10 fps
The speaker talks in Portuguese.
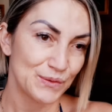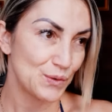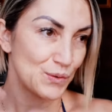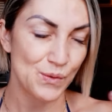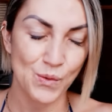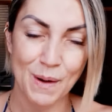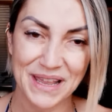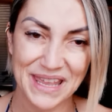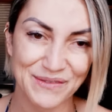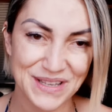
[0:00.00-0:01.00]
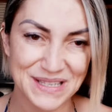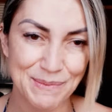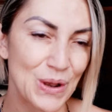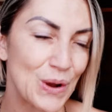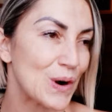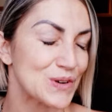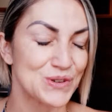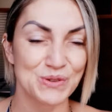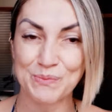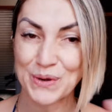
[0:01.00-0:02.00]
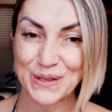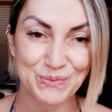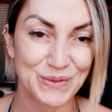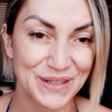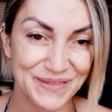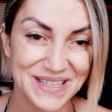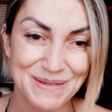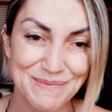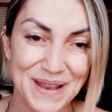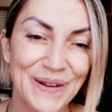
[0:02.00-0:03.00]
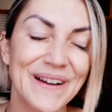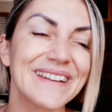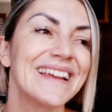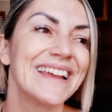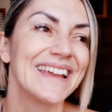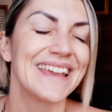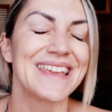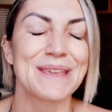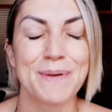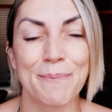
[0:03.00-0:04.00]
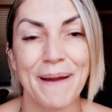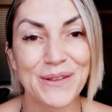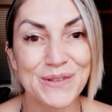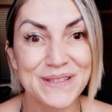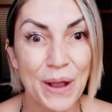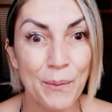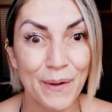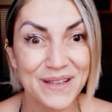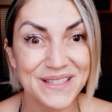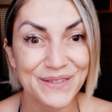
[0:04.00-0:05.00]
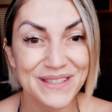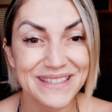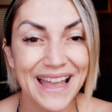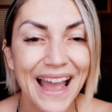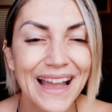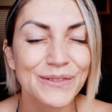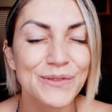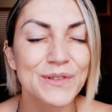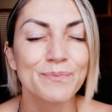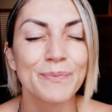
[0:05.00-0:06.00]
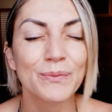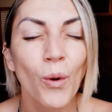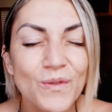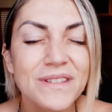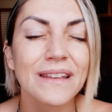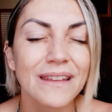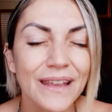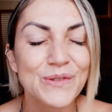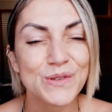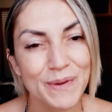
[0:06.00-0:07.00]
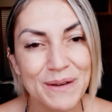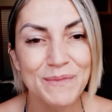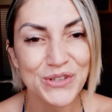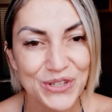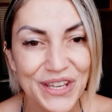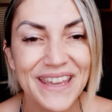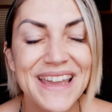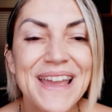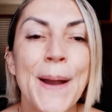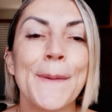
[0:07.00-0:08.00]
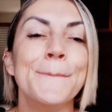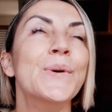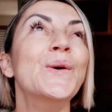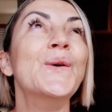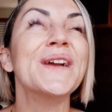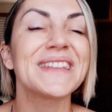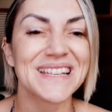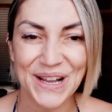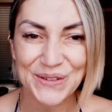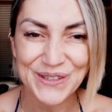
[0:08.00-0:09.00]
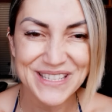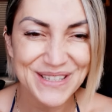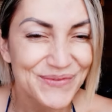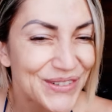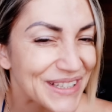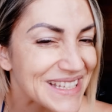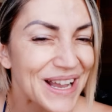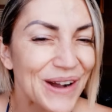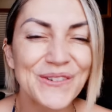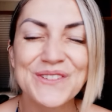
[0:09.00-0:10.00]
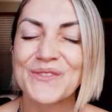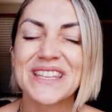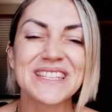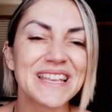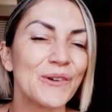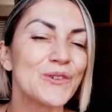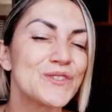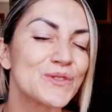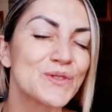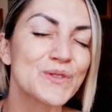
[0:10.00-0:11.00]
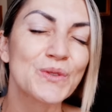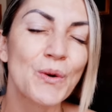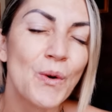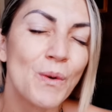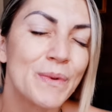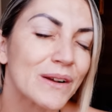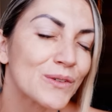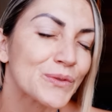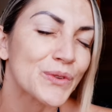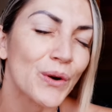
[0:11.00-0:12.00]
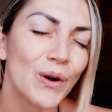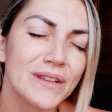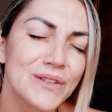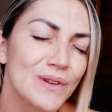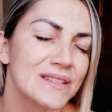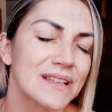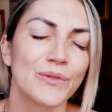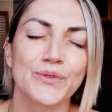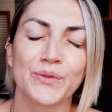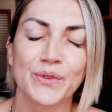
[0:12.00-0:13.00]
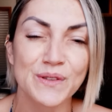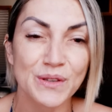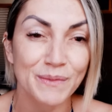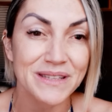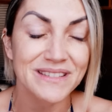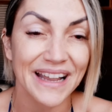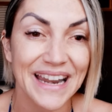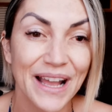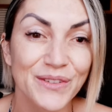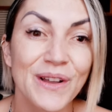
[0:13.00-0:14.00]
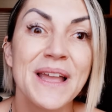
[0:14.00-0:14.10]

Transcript: o, o amanhã vai ser melhor, de que o próximo ano vai ser melhor e que Papai do Céu possa nos dar, nos conceder, nos permitir muita saúde, muita saúde, muita saúde, nos cubra com toda a sua saúde, com todo o seu manto sagrado,